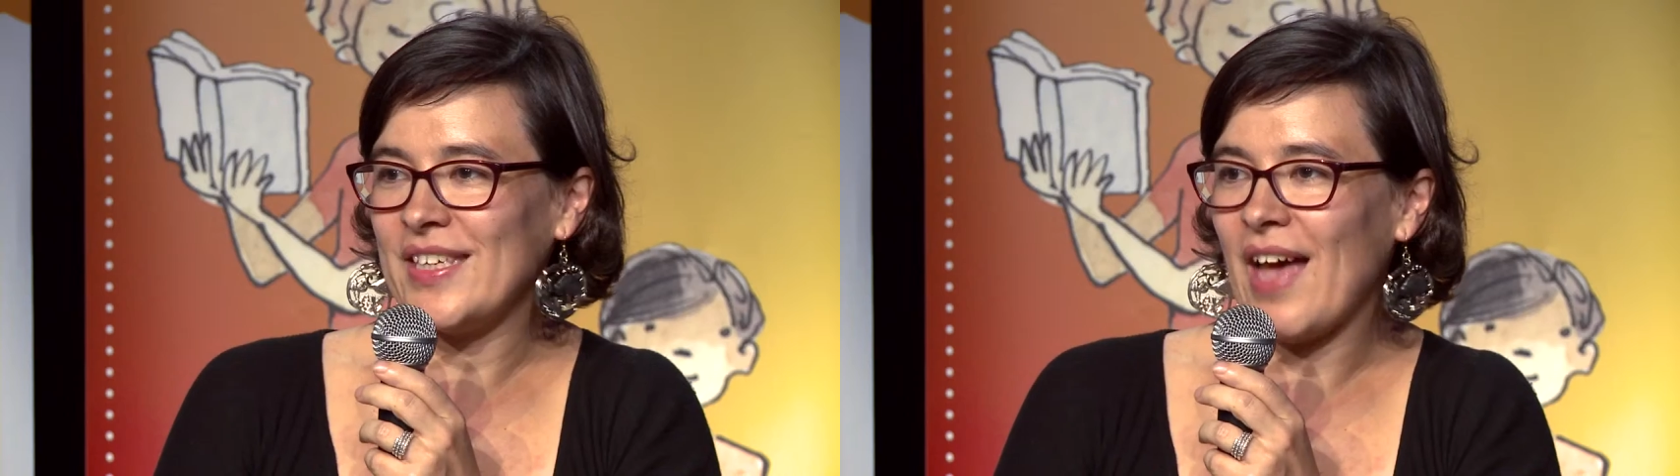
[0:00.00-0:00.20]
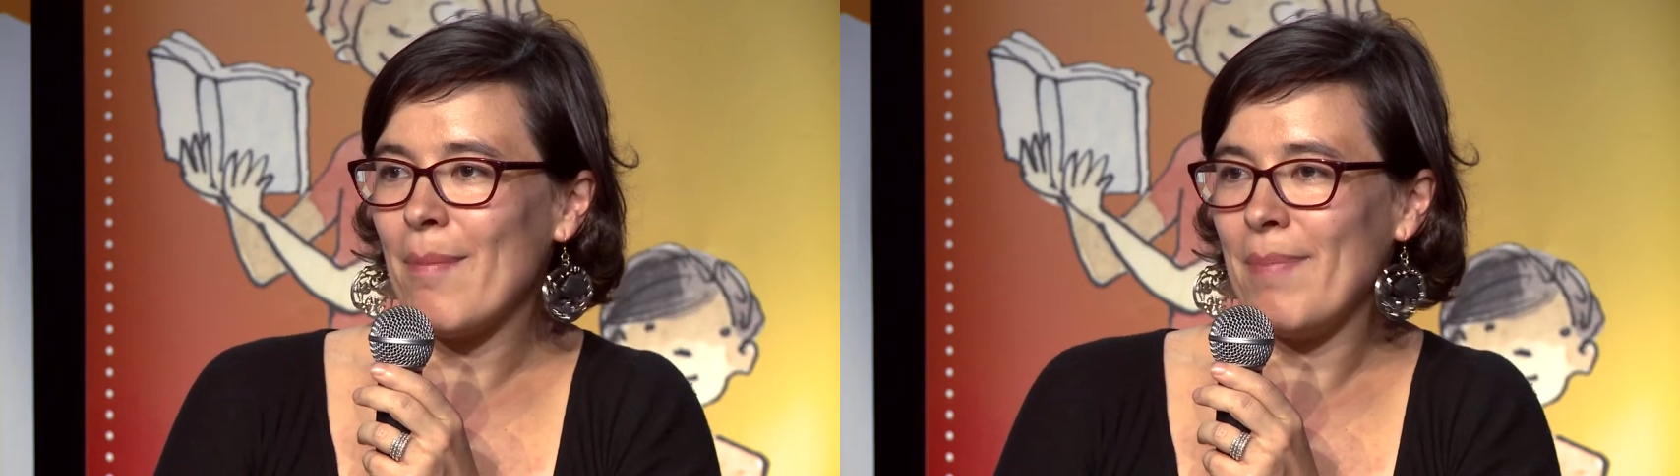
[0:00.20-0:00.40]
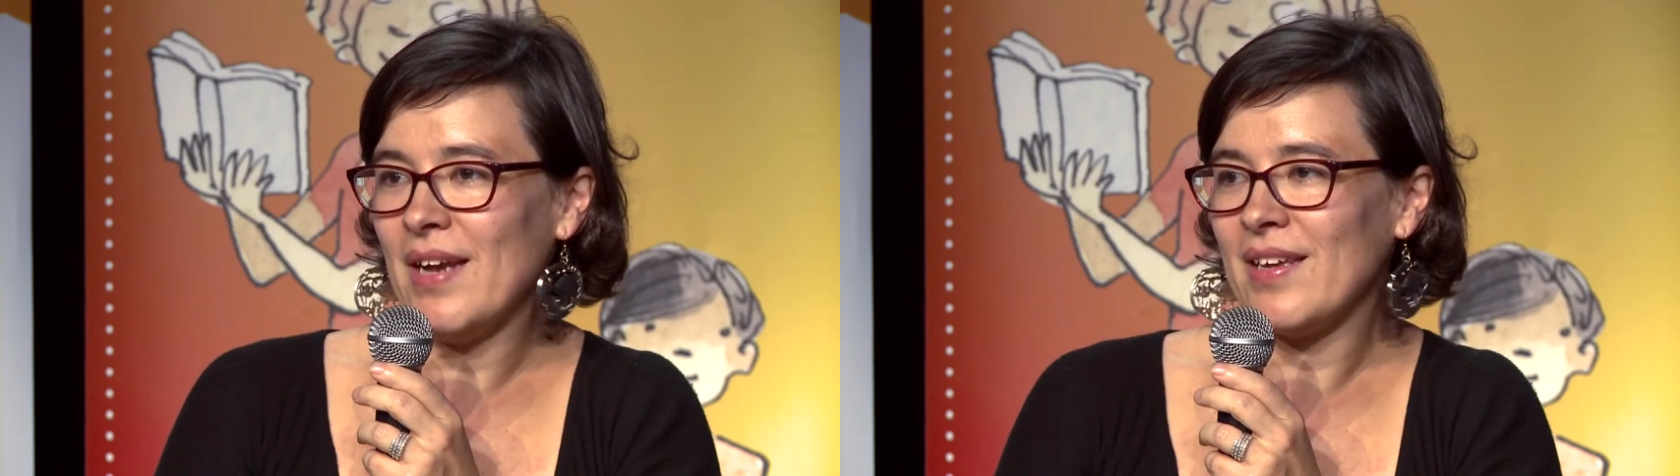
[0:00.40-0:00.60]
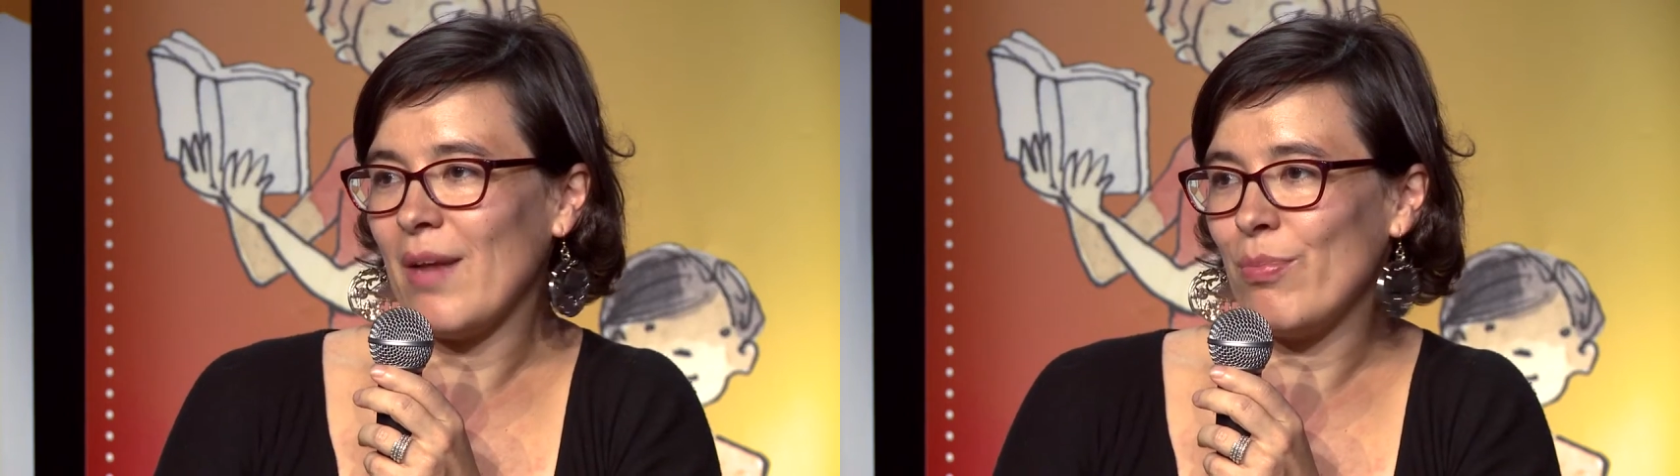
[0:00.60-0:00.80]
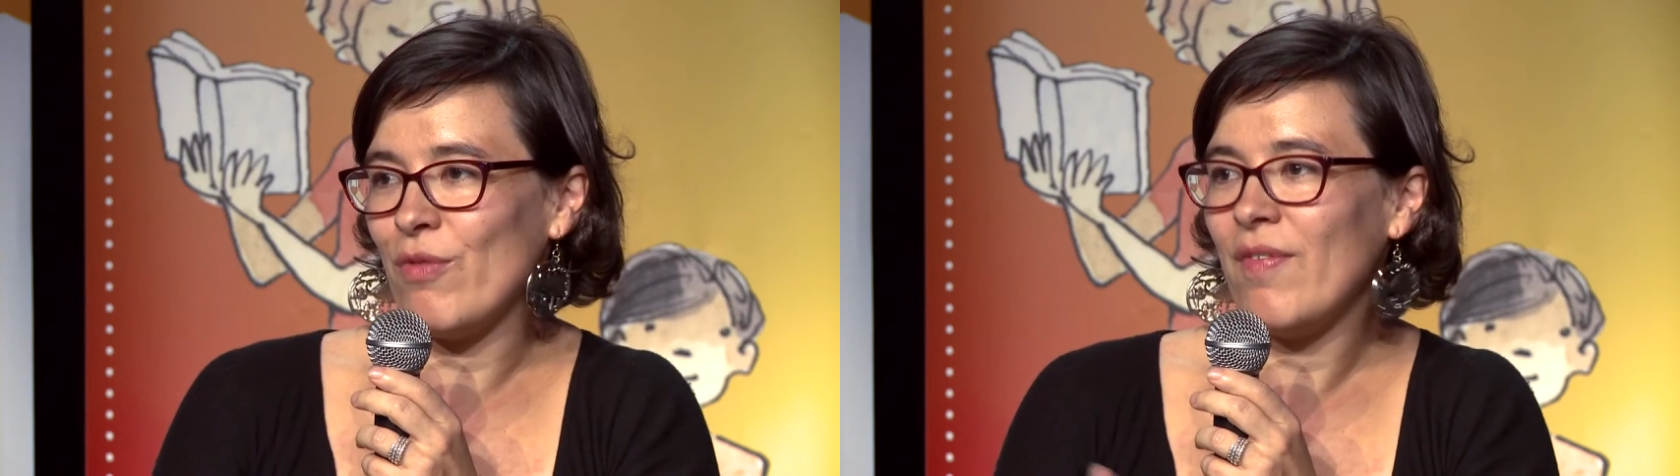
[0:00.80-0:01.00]
qui rappellent
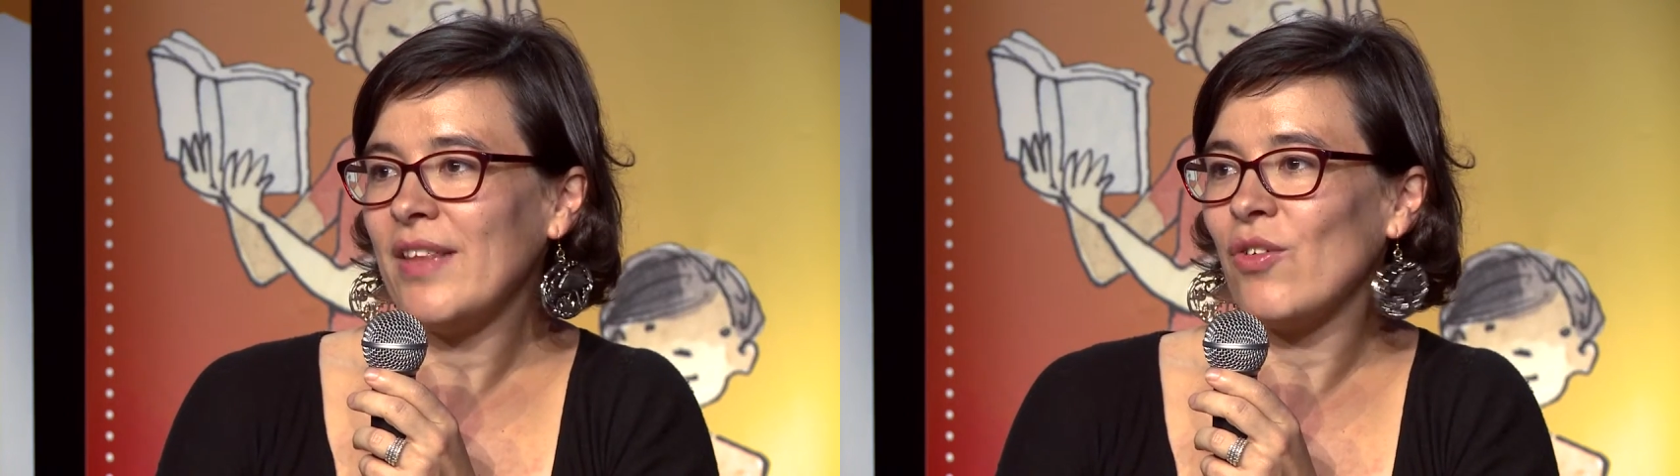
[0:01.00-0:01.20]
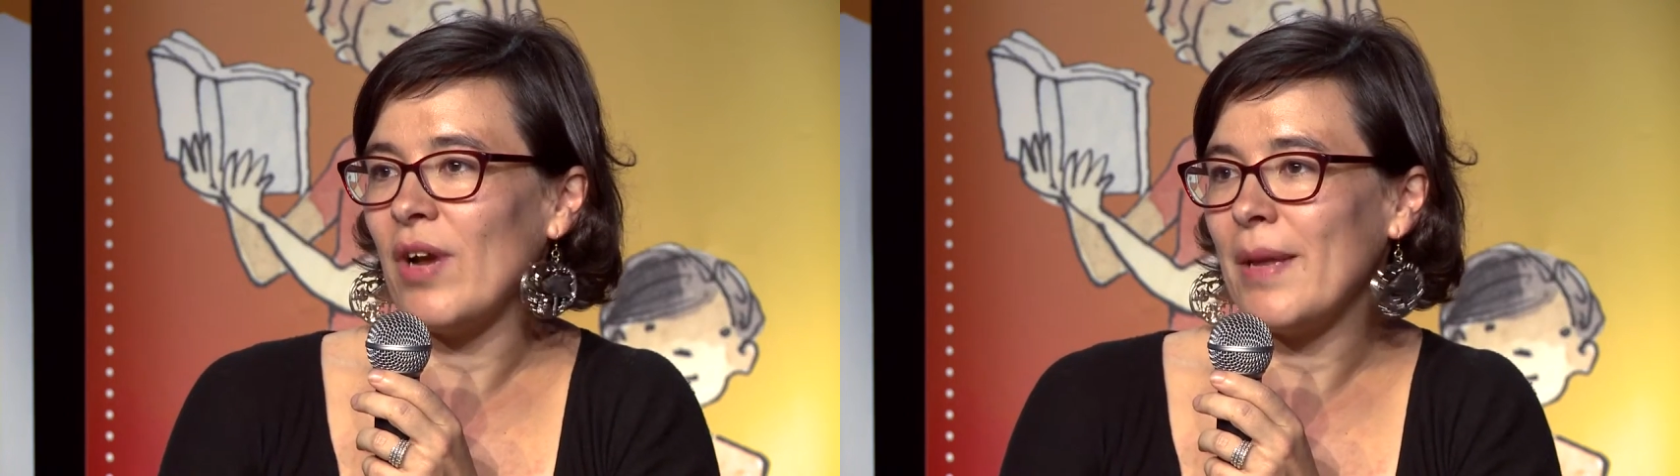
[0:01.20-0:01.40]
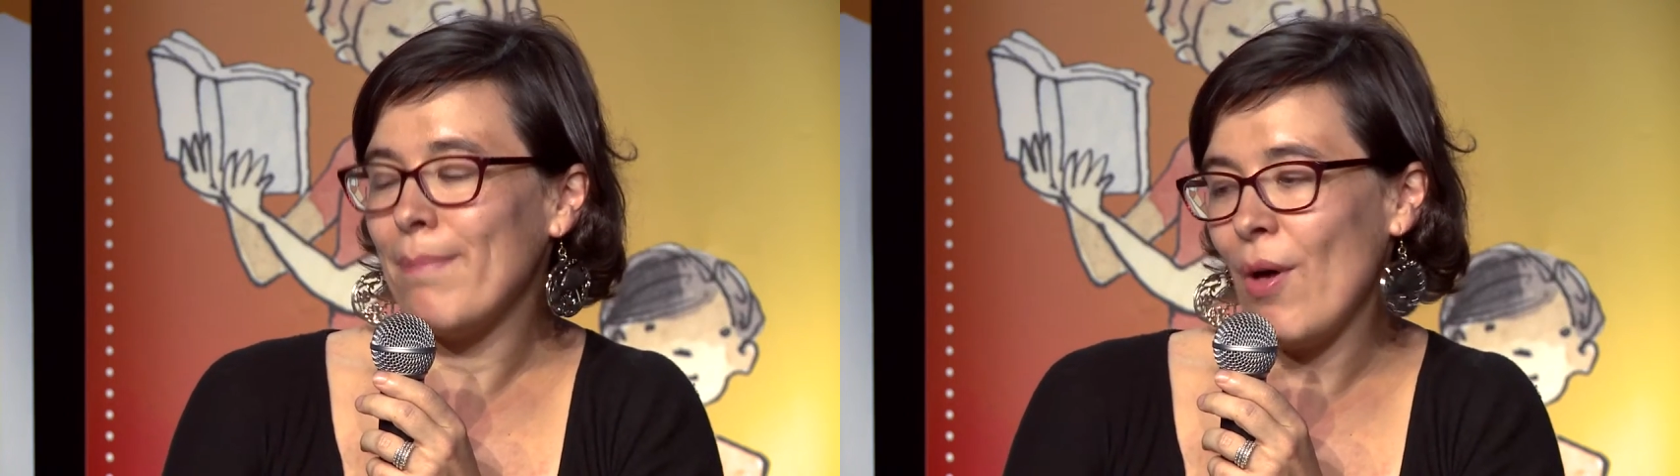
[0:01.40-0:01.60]
quelles peuvent être les